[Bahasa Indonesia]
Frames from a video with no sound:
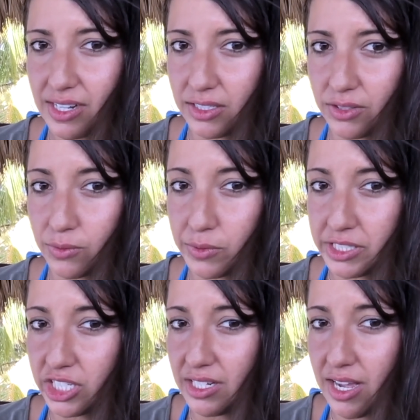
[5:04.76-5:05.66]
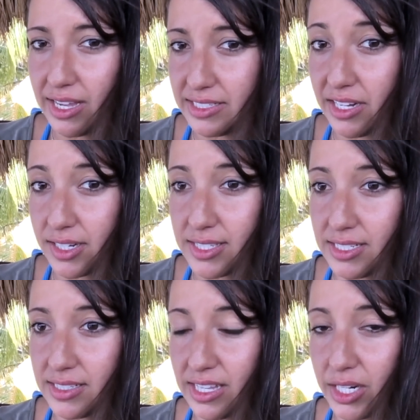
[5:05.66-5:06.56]
latihan pernapasan
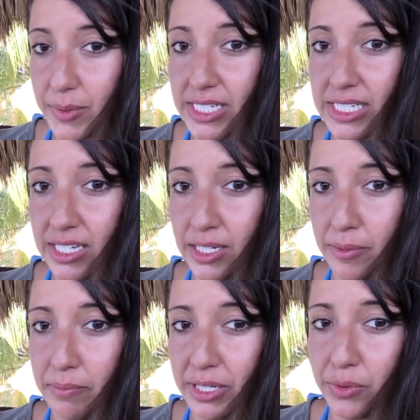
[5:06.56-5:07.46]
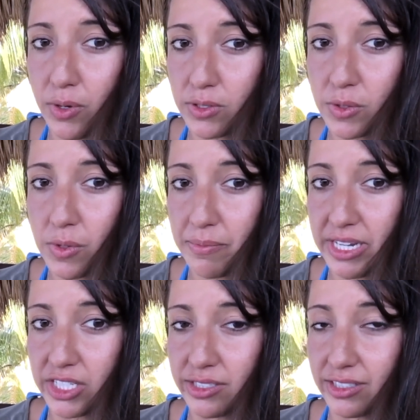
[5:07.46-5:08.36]
dalam dapat membantu Anda
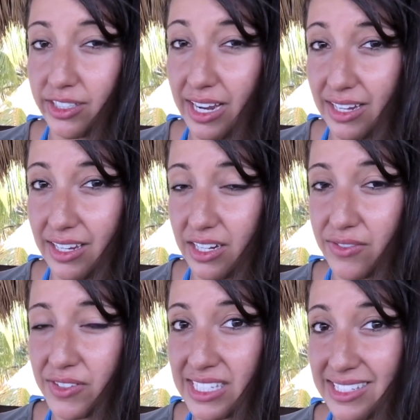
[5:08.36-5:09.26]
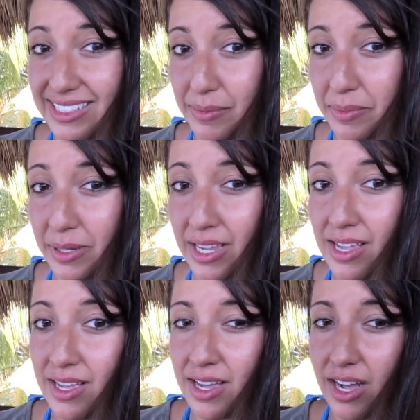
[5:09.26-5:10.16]
mengurangi efek stres pada
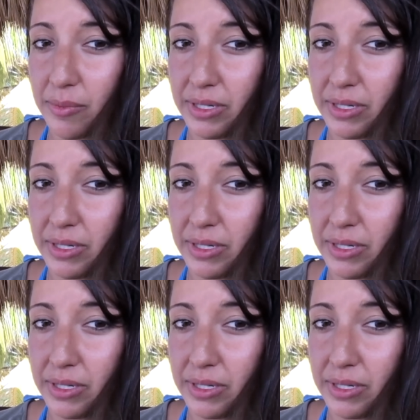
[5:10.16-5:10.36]
tubuh.